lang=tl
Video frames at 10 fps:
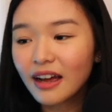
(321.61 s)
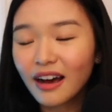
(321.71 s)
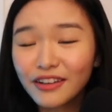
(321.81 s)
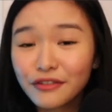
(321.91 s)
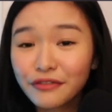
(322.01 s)

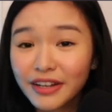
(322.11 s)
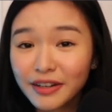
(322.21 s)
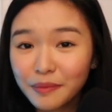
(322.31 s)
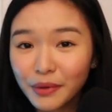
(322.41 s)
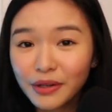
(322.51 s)

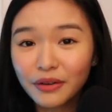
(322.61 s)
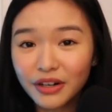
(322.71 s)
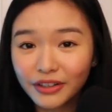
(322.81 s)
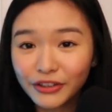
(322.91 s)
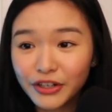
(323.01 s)
unavailable or
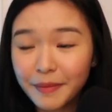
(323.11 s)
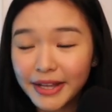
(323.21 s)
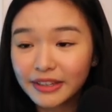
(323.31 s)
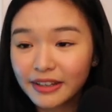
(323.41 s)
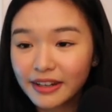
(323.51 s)
under
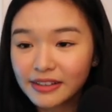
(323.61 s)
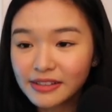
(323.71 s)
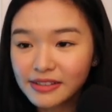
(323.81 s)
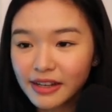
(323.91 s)
maintenance.